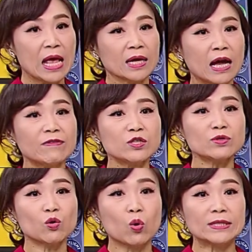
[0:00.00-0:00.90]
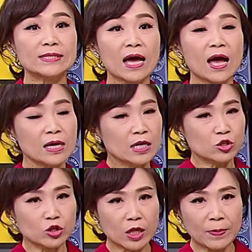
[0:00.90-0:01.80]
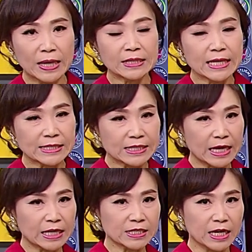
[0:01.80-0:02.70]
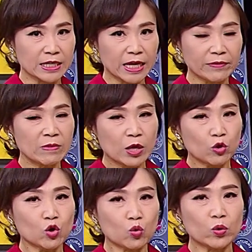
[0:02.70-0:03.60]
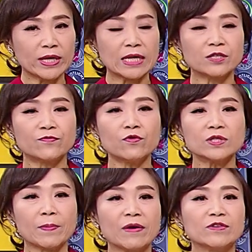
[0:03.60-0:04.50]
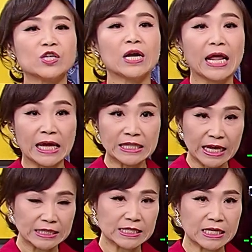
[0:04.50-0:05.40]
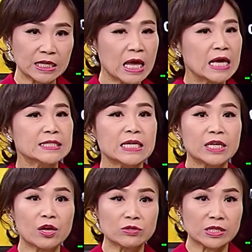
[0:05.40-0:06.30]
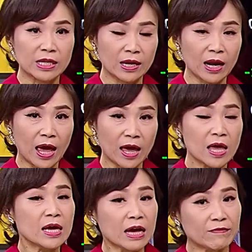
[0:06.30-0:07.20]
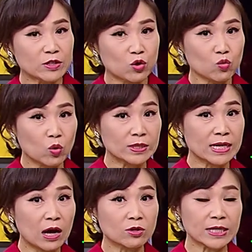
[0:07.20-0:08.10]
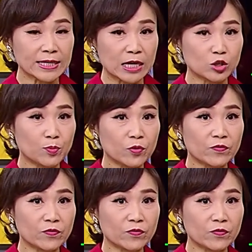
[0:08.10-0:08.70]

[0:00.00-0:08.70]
开发中的国家 GDP 在今年1整年预估应该是负的0.7%，近60年来开发中国家哦在亚洲部